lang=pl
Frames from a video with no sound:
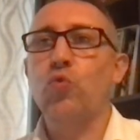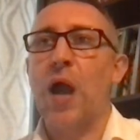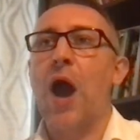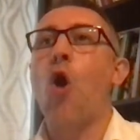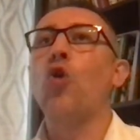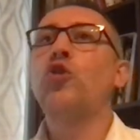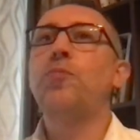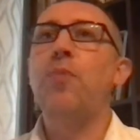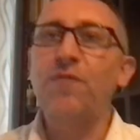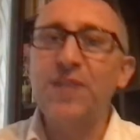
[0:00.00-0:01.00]
która
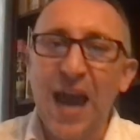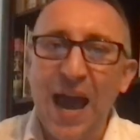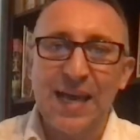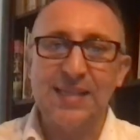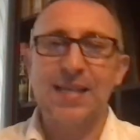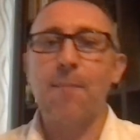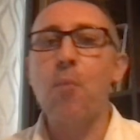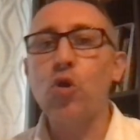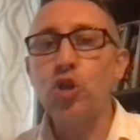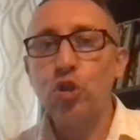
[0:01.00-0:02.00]
odpowiada za
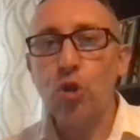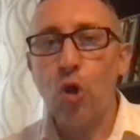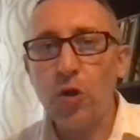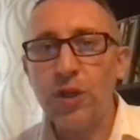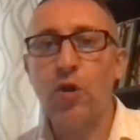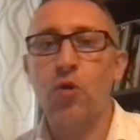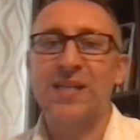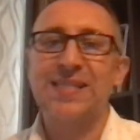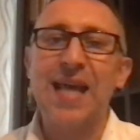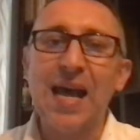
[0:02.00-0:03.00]
monitoring
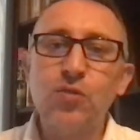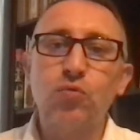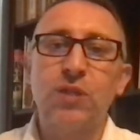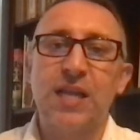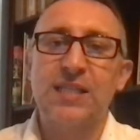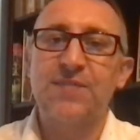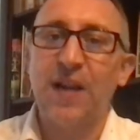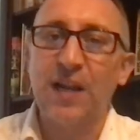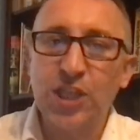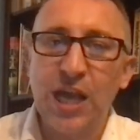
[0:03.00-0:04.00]
oraz nadzór nad
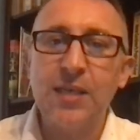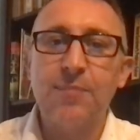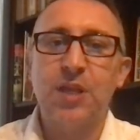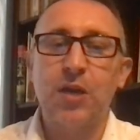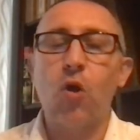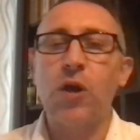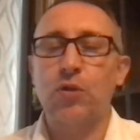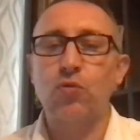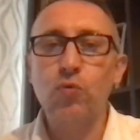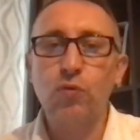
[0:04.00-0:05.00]
zwalczaniem tego
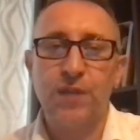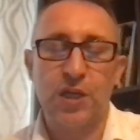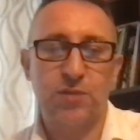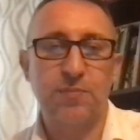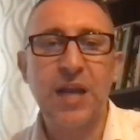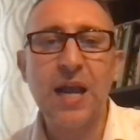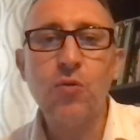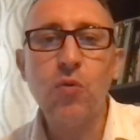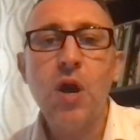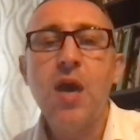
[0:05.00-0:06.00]
gatunku w naszym
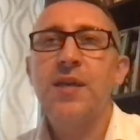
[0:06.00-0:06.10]
kraju,